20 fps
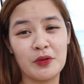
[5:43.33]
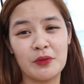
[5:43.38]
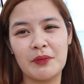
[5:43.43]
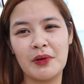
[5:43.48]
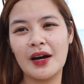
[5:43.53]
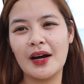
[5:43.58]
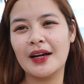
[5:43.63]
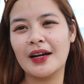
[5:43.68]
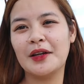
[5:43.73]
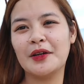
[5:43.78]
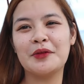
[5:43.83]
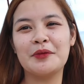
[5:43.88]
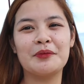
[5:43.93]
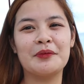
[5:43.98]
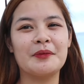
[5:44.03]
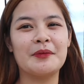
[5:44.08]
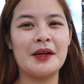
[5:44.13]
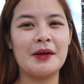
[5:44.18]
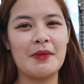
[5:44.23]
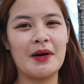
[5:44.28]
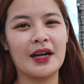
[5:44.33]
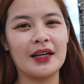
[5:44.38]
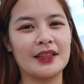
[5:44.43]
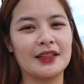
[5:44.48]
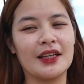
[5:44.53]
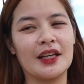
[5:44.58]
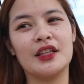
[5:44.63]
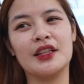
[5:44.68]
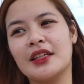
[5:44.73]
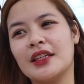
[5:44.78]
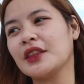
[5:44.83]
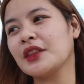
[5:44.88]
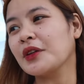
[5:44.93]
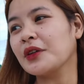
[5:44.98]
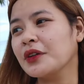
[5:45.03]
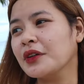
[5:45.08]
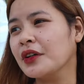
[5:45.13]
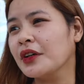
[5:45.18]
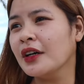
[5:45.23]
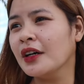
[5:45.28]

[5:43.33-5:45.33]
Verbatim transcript: Yun, baka ganun may makita tayo dito.